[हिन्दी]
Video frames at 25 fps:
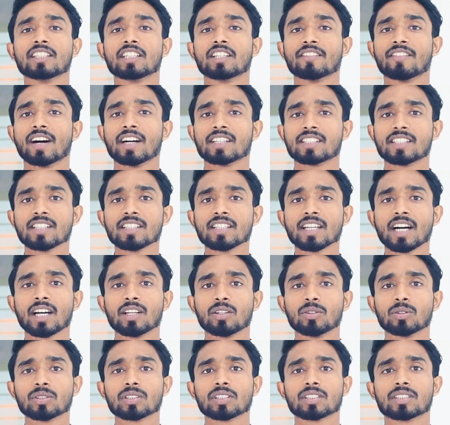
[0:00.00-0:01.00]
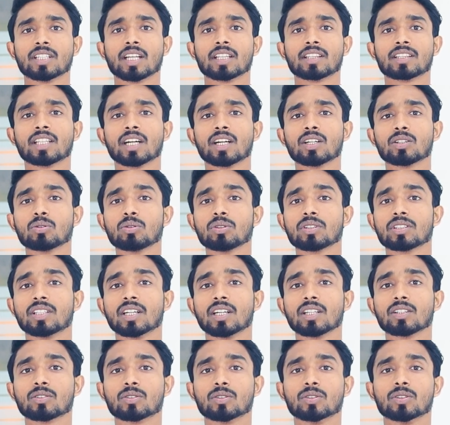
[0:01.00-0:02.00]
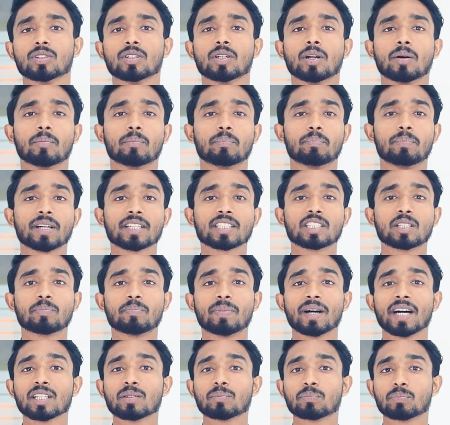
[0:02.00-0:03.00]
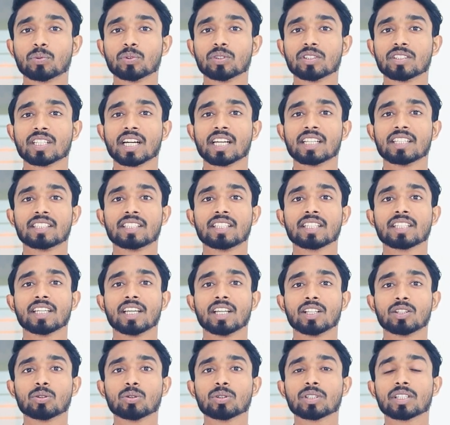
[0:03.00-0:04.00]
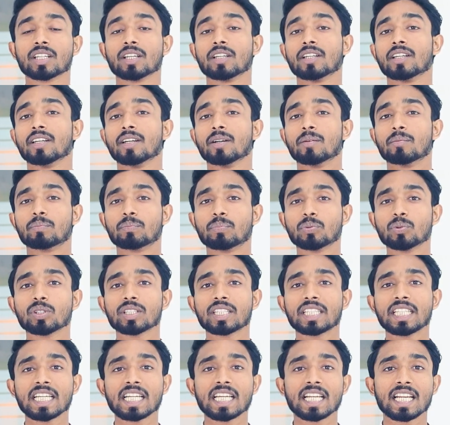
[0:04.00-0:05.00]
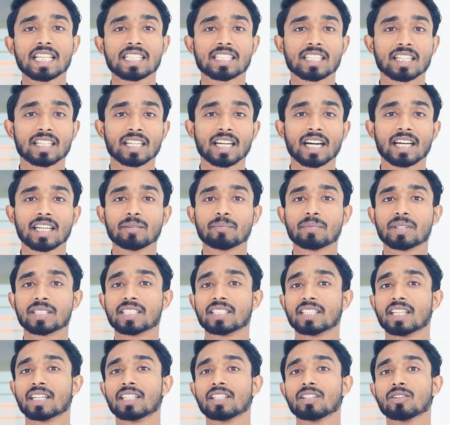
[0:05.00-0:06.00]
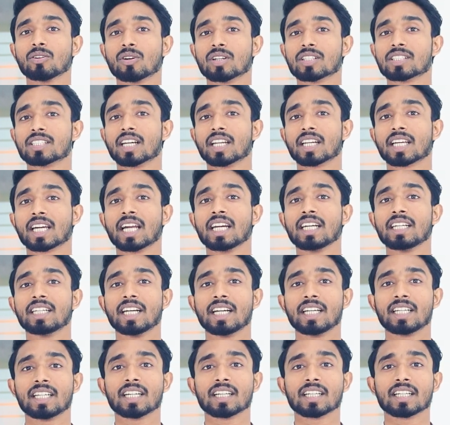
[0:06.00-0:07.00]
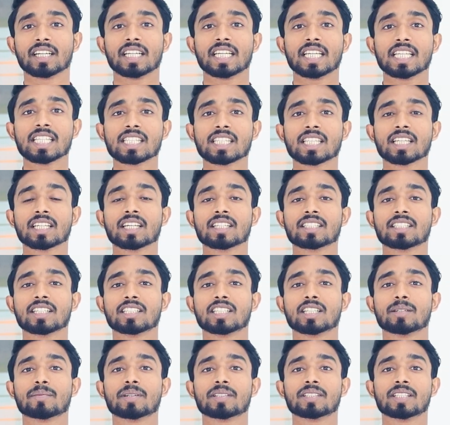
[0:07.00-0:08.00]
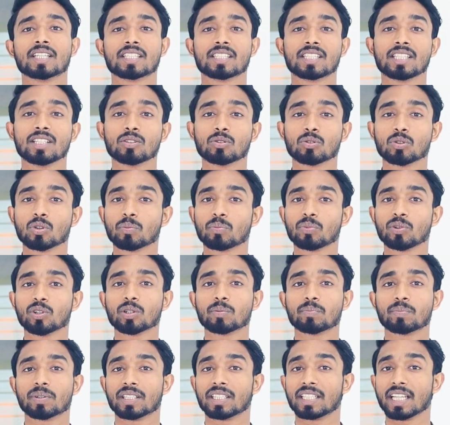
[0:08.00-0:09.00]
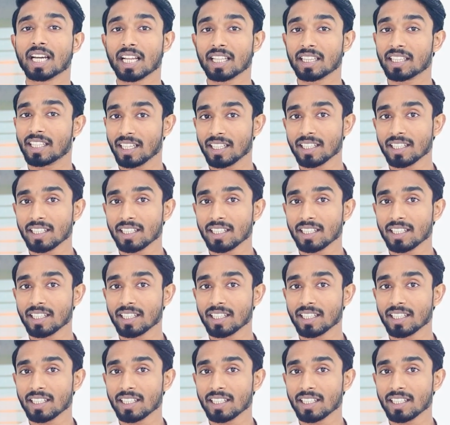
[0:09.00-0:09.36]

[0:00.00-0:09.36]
निर्वाचन आयोग सत्तारूढ़ दल को पूर्ण राजनीतिक हितों की पूर्ति के लिए सरकारी मशीनरी और सरकारी डेटा का इस तरह से जबरदस्ती दुरुपयोग पर ध्यान